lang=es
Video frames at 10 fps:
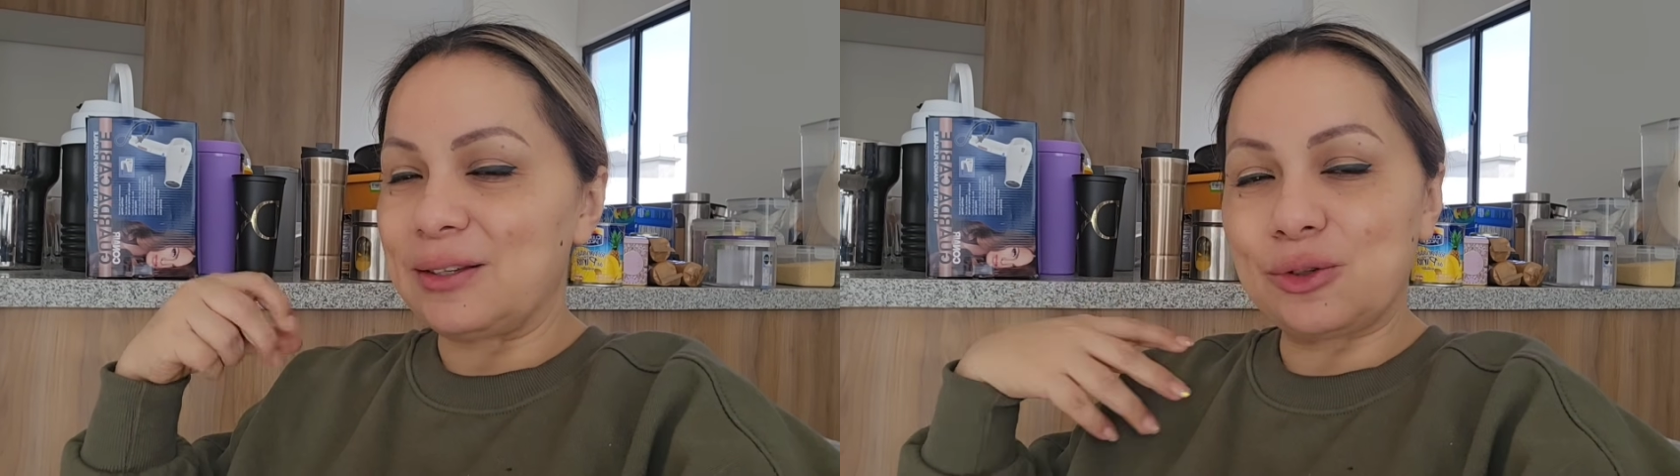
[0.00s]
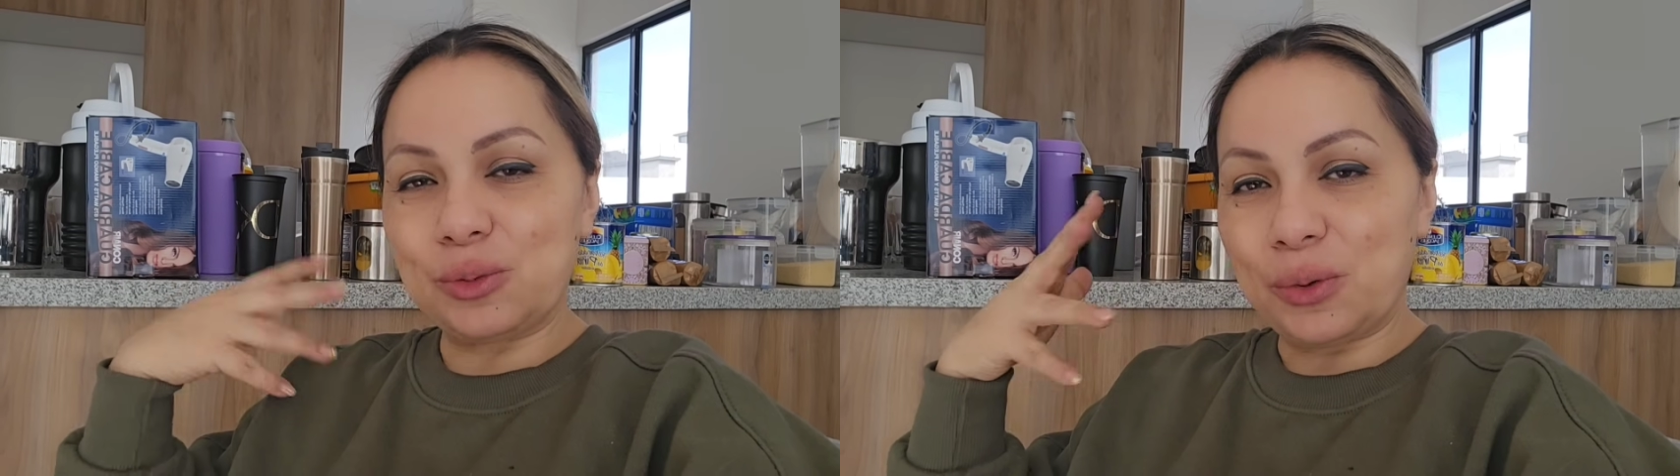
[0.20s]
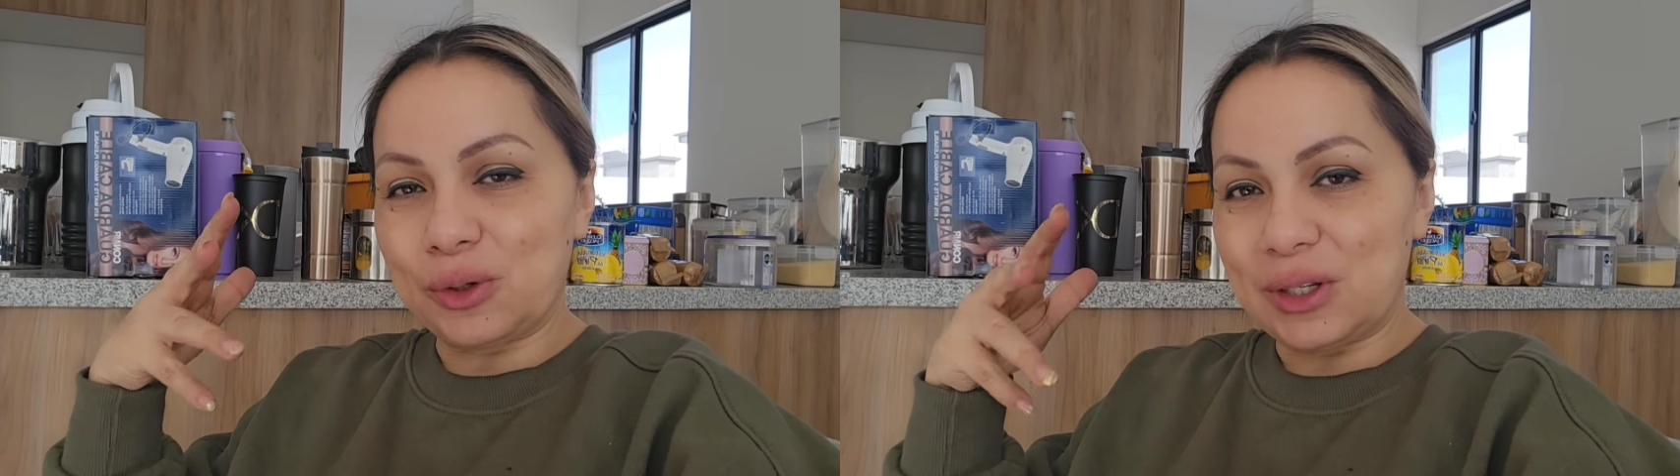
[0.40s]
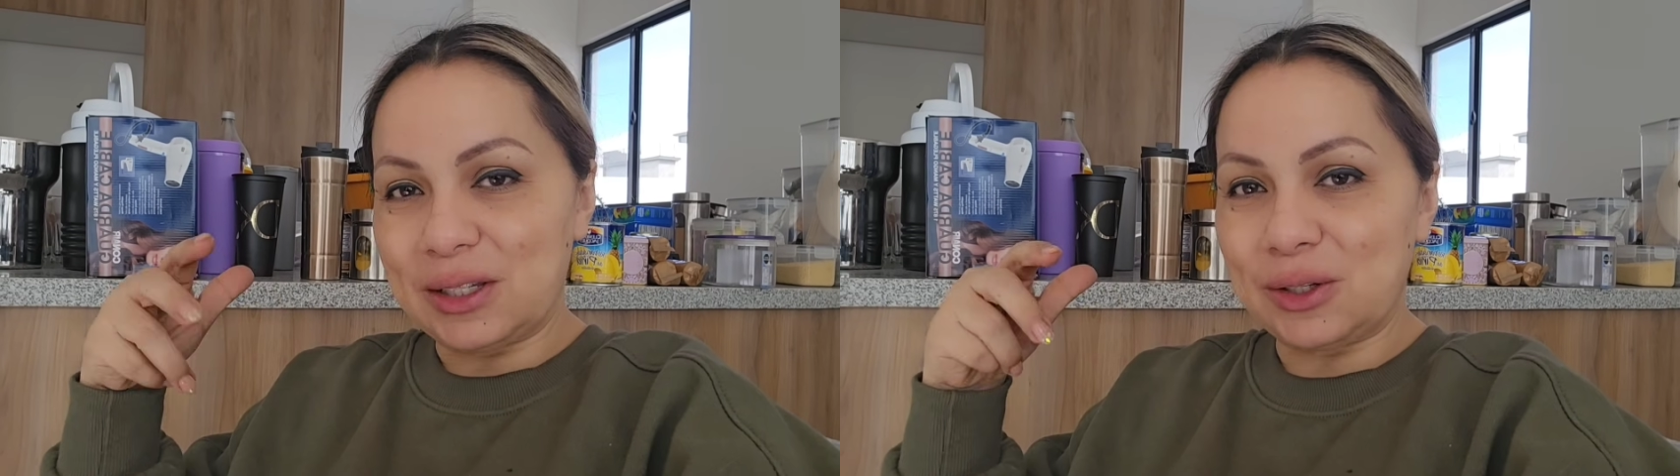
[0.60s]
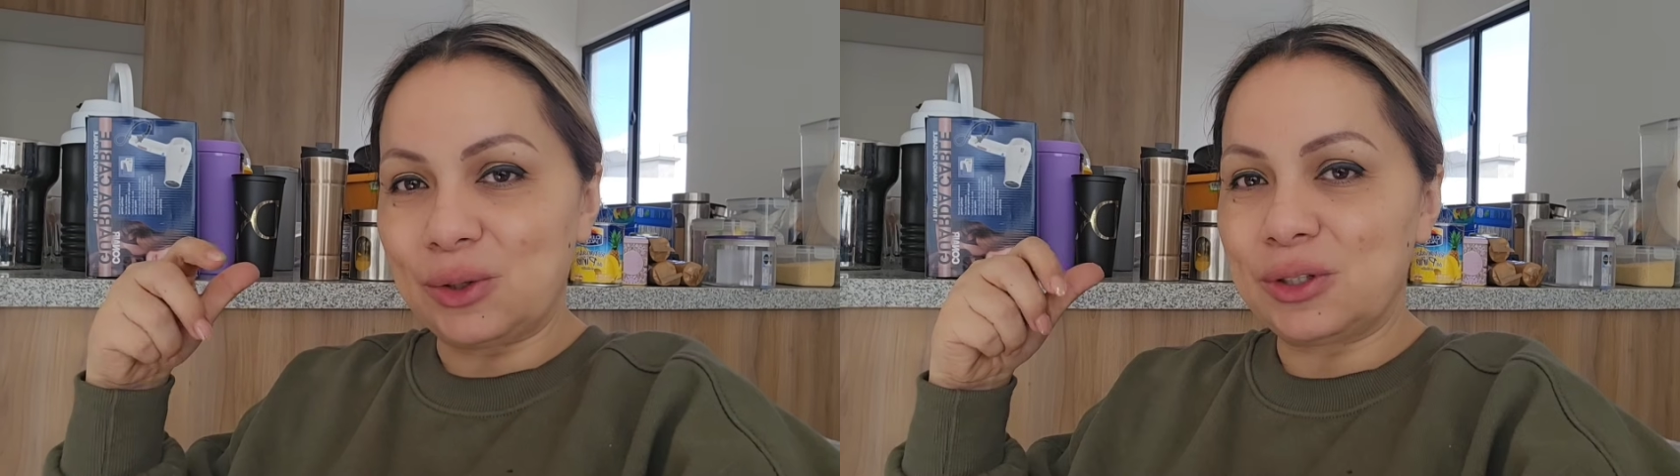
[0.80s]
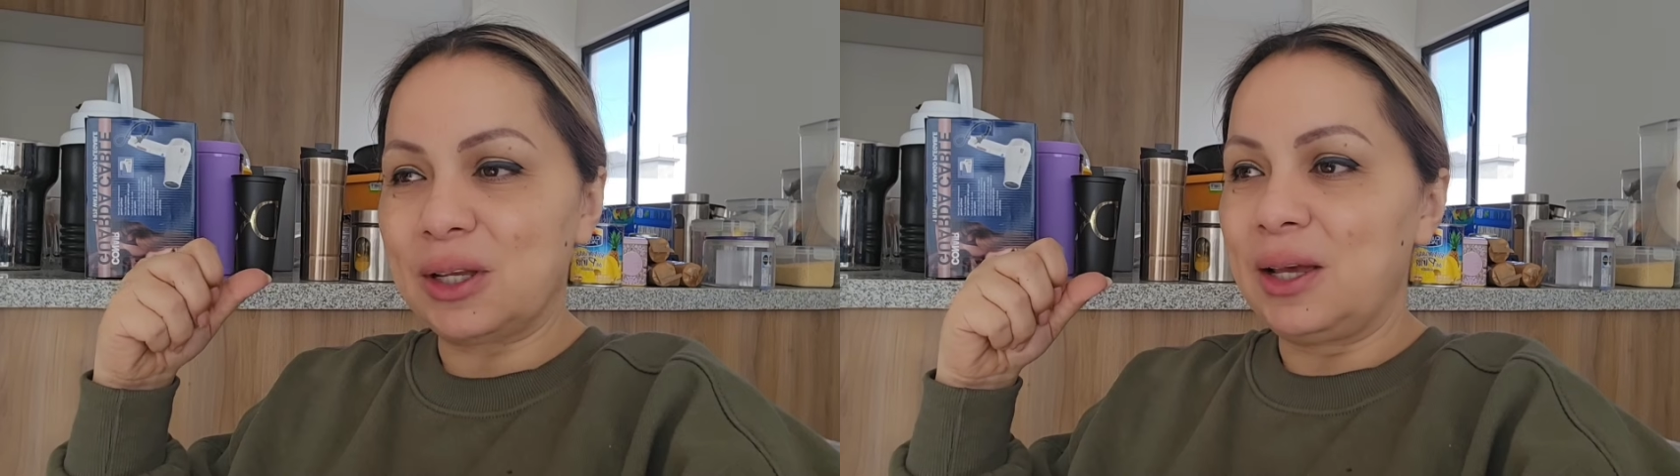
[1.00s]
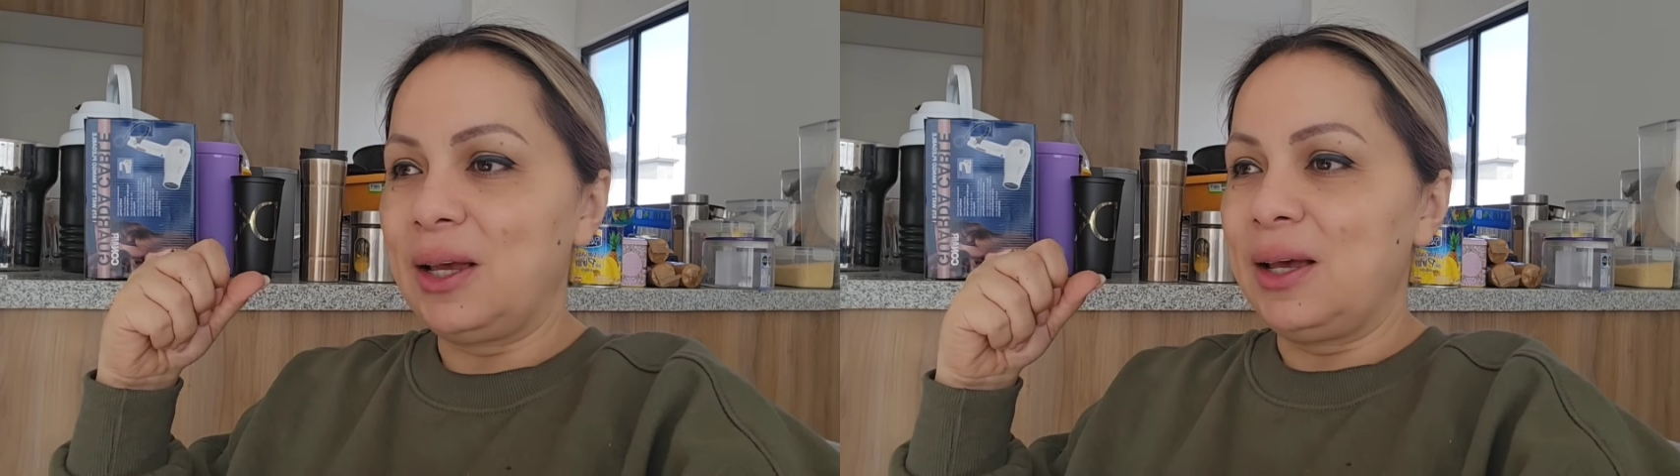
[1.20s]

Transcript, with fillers: estos procesos